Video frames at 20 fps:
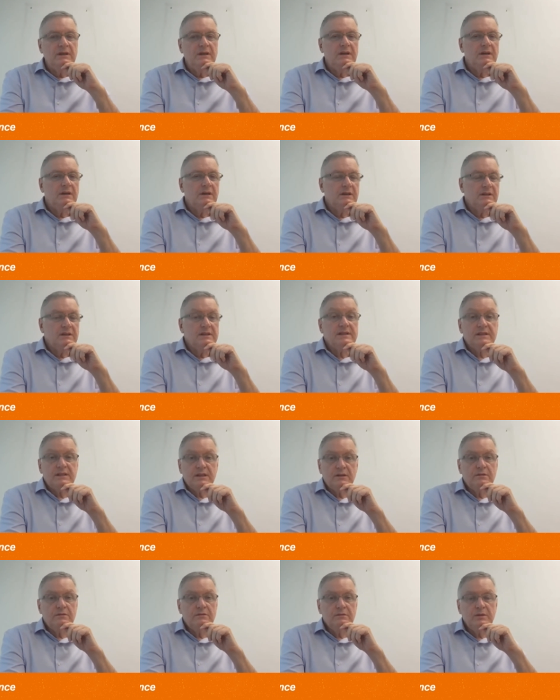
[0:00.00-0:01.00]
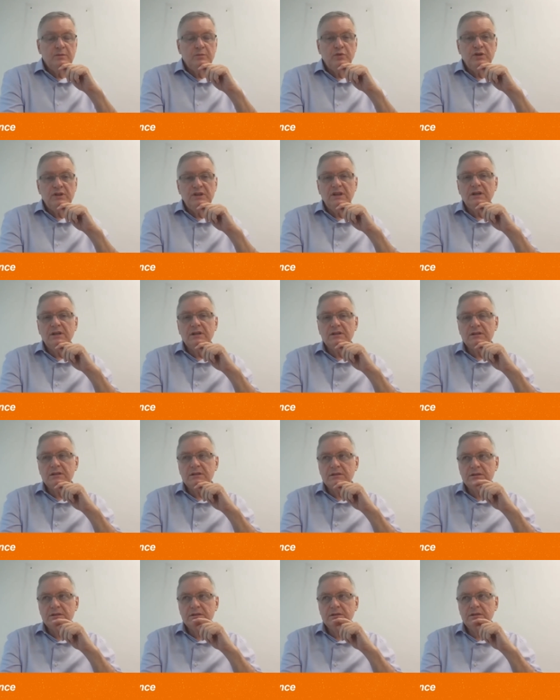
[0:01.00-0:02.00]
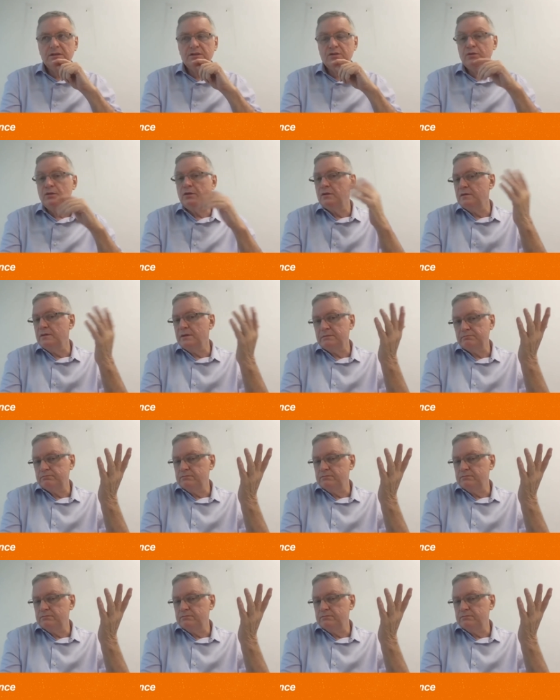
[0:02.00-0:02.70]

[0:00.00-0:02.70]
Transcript: É, que são importantes. E de novo,